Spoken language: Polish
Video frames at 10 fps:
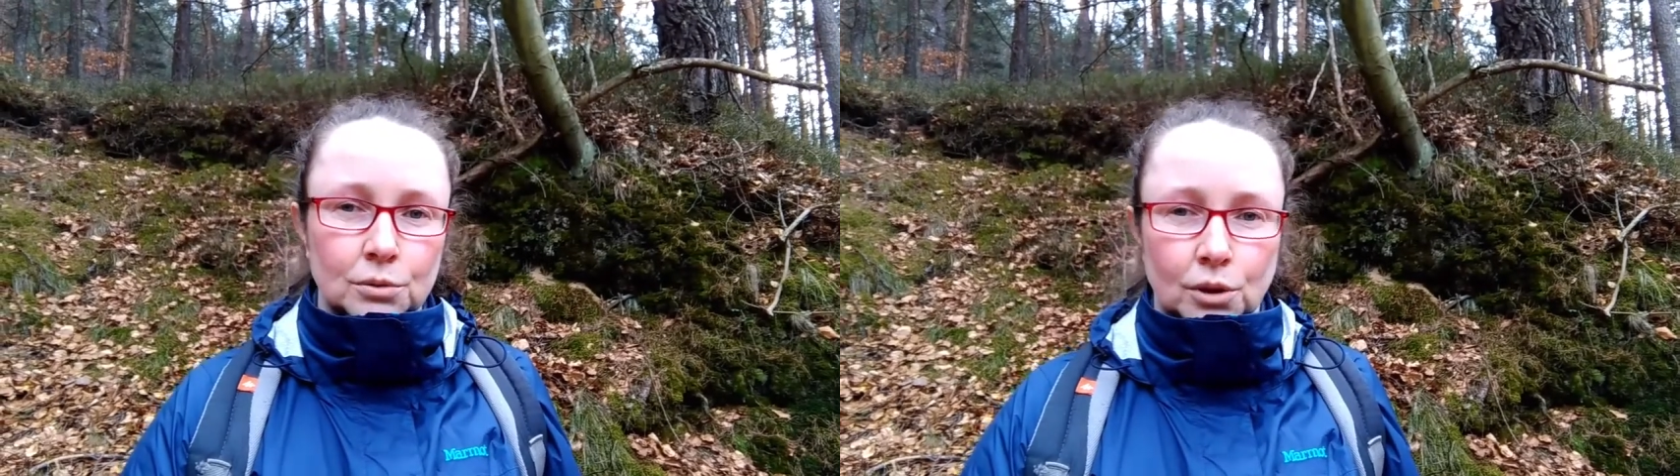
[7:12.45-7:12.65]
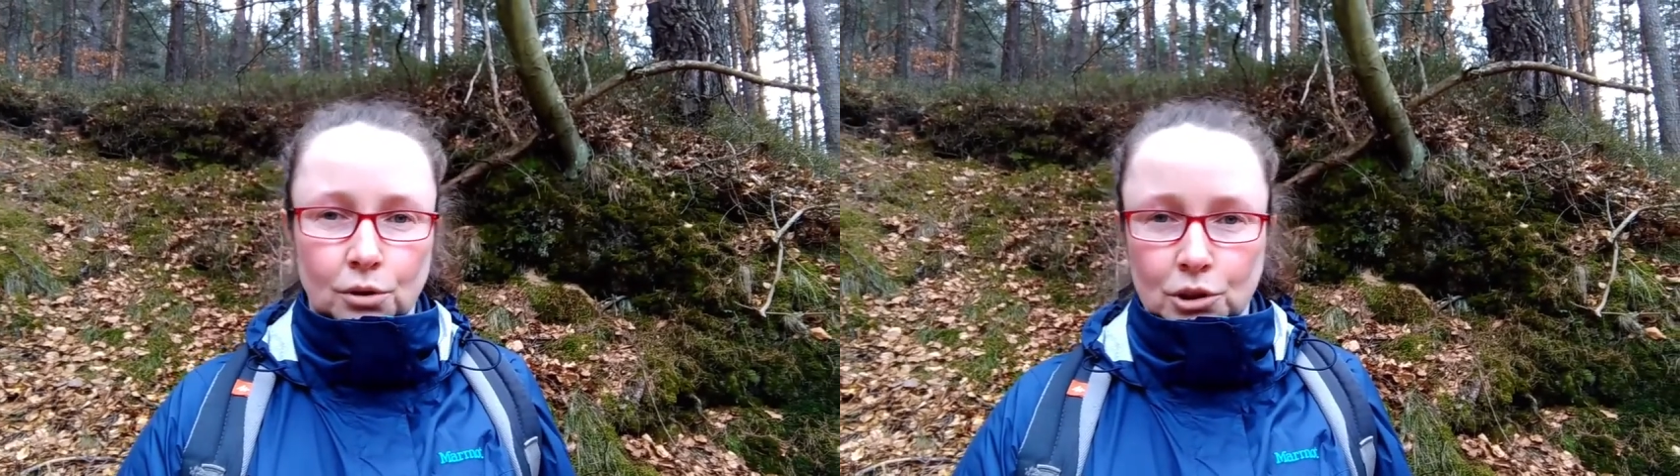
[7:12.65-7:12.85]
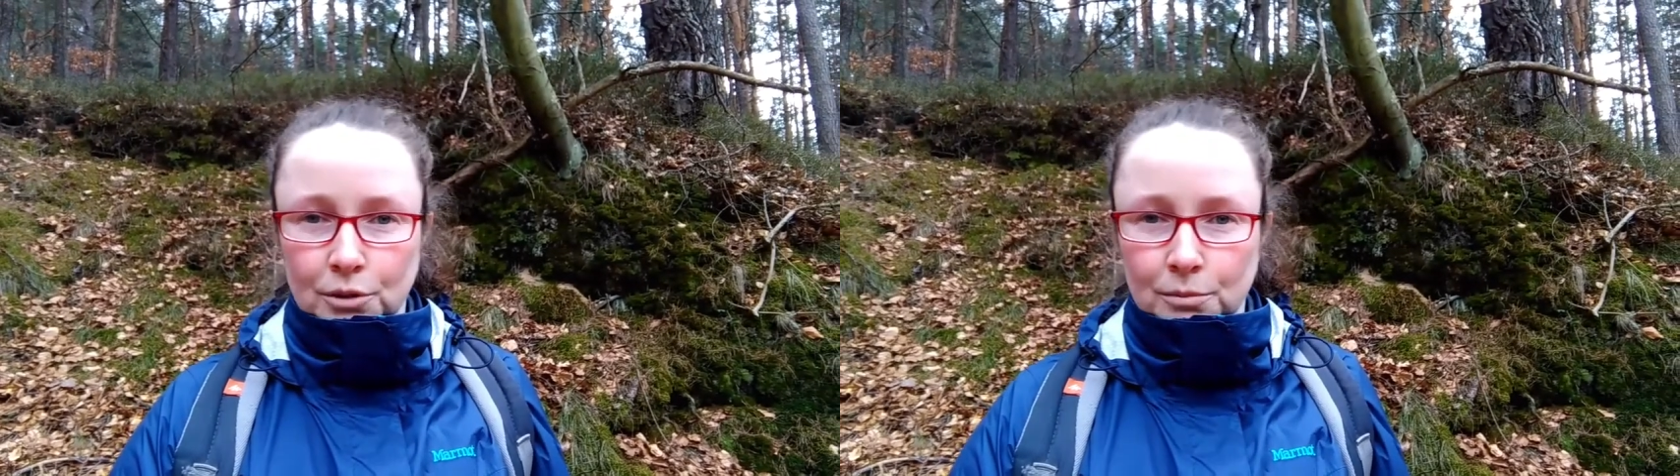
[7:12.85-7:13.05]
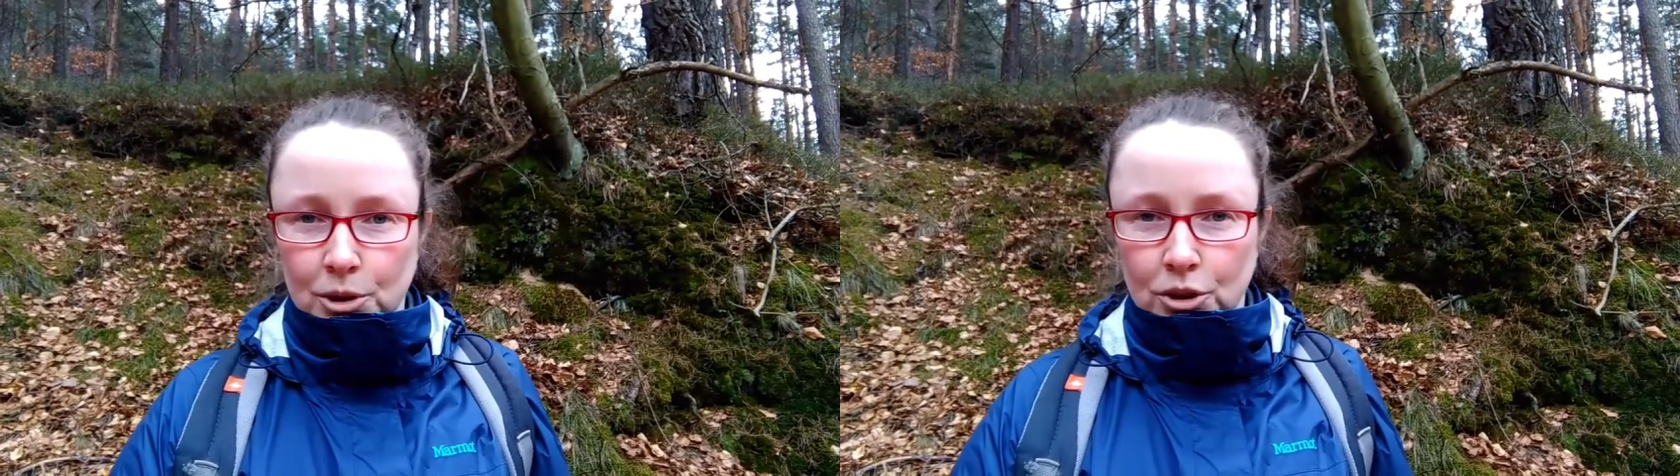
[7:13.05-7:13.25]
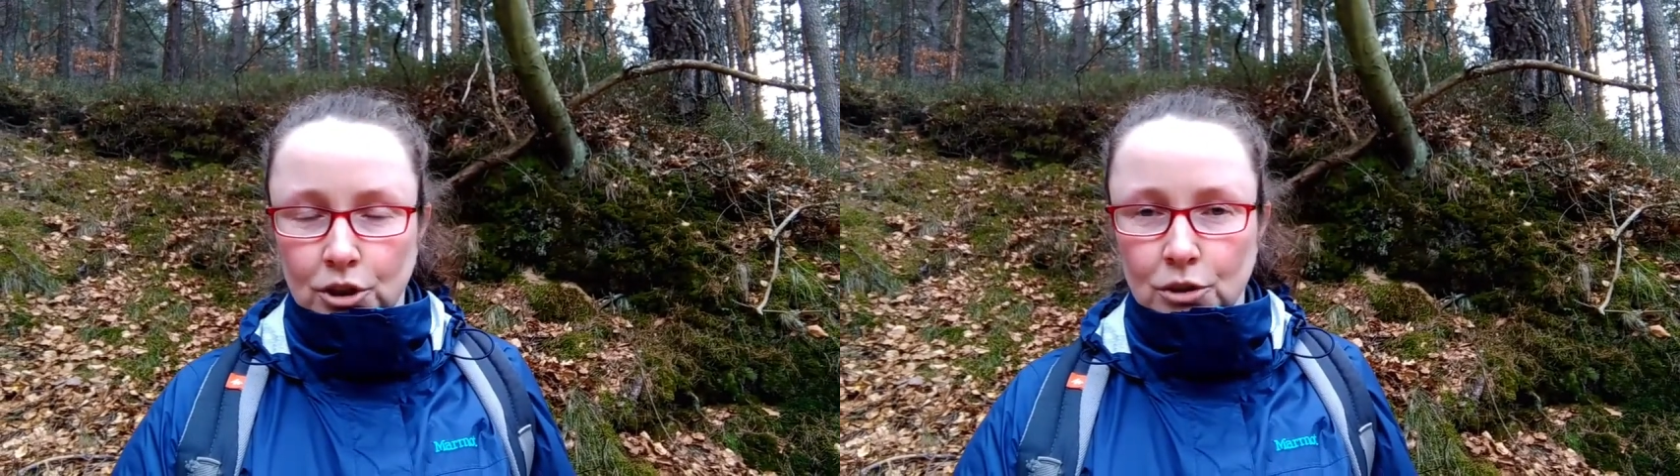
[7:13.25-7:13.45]
do
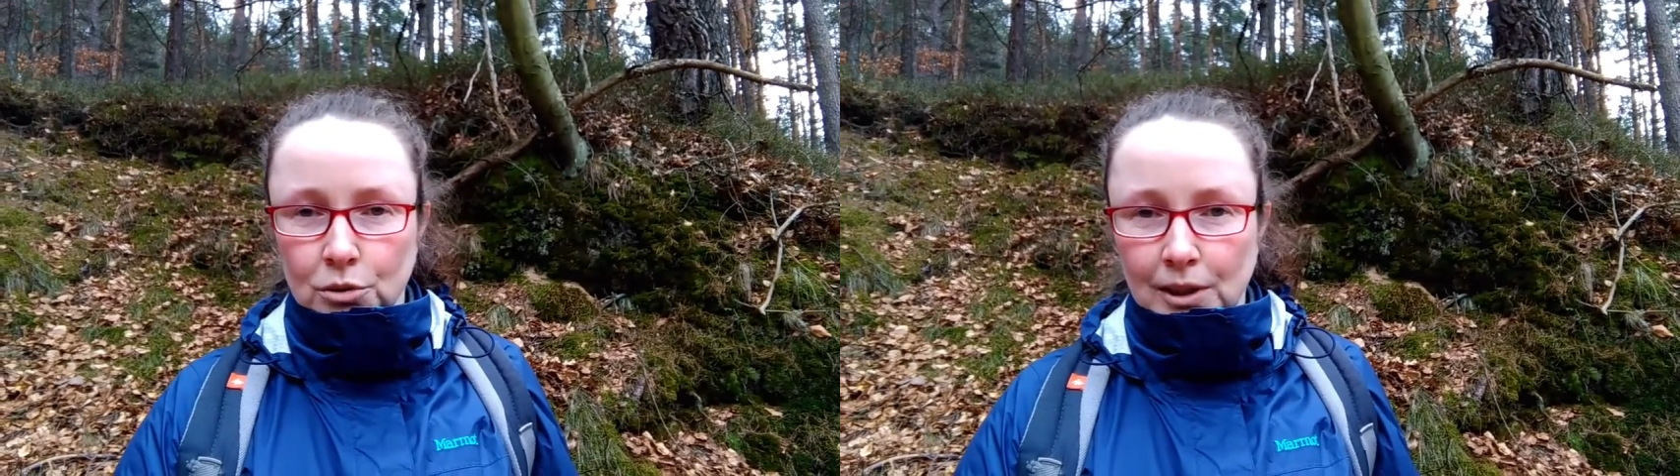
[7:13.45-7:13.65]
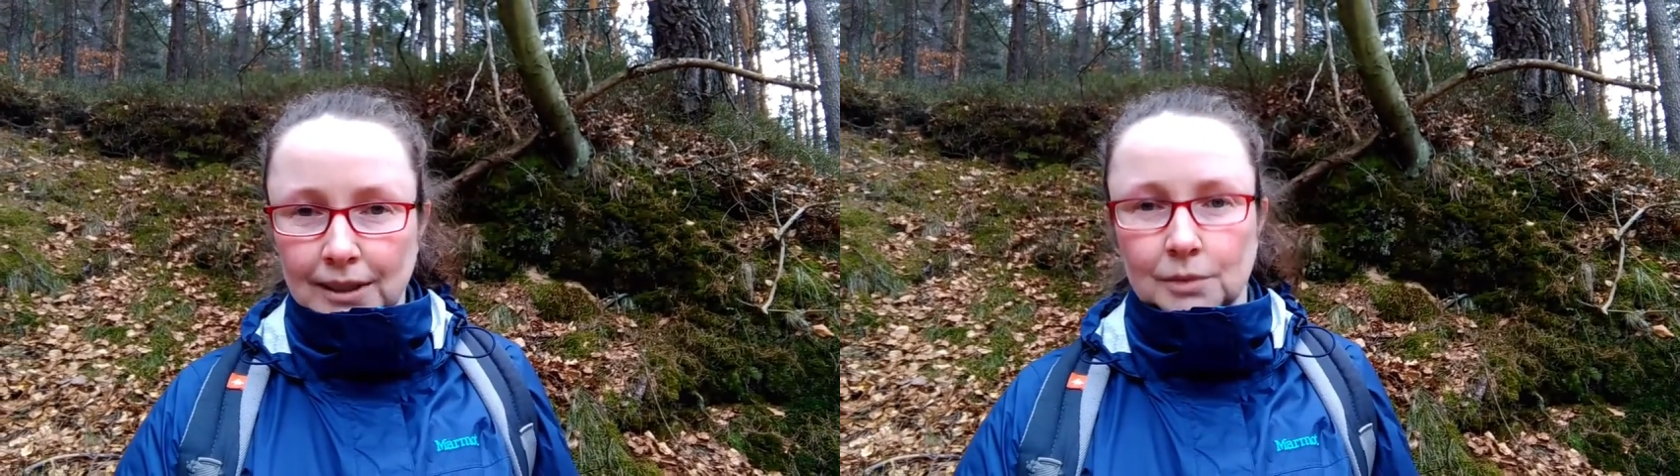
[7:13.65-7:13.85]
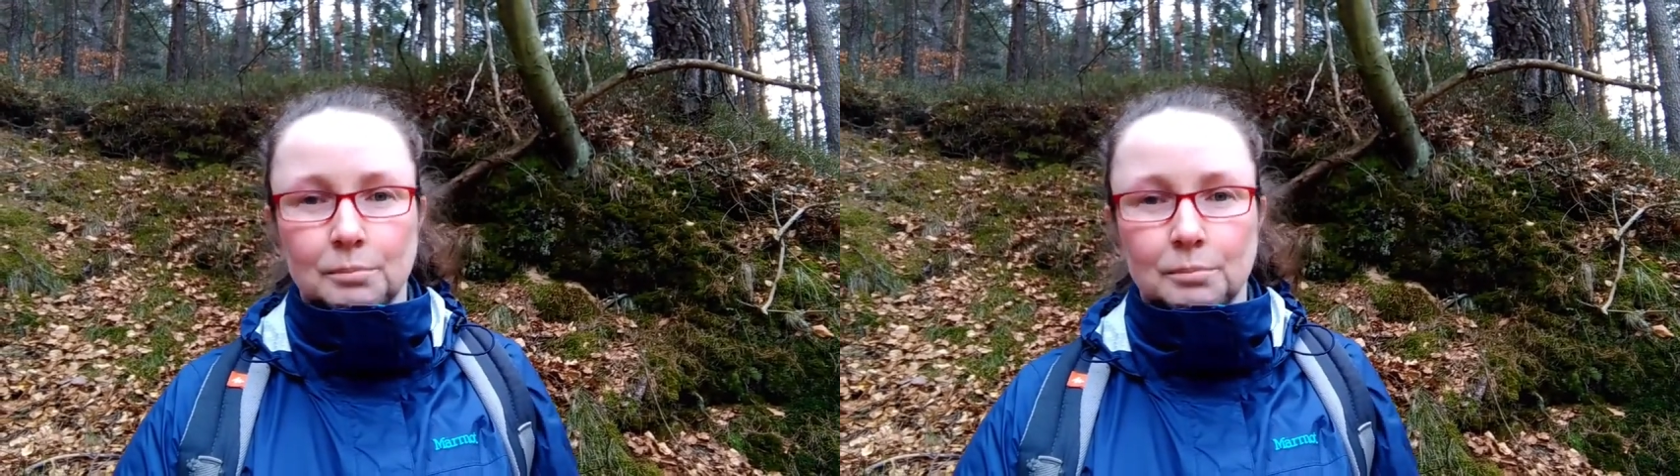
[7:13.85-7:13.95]
80 lat